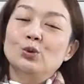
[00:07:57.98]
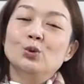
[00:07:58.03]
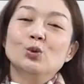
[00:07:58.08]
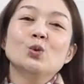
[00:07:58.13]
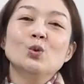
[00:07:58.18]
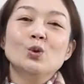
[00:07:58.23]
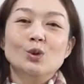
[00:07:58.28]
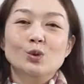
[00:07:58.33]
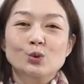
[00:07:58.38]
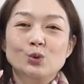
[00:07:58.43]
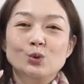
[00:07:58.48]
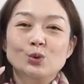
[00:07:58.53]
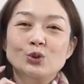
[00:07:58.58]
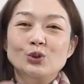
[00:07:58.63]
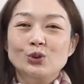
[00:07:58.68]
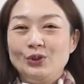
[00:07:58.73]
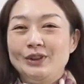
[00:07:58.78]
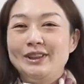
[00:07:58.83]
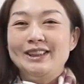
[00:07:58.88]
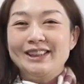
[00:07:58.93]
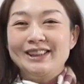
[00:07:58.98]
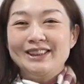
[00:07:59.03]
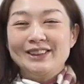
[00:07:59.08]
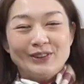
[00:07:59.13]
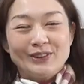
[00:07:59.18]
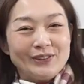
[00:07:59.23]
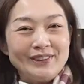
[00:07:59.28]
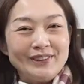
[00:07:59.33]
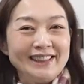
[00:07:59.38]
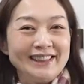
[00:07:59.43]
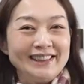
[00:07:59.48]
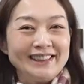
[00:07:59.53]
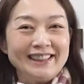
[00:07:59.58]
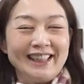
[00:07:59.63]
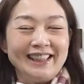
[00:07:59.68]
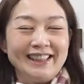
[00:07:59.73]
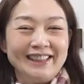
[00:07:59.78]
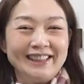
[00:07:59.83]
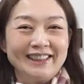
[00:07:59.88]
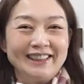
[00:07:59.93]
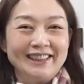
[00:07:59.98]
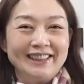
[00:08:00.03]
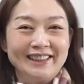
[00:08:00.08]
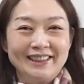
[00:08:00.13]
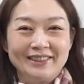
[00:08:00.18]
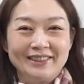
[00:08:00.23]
如果武曲星出现在你的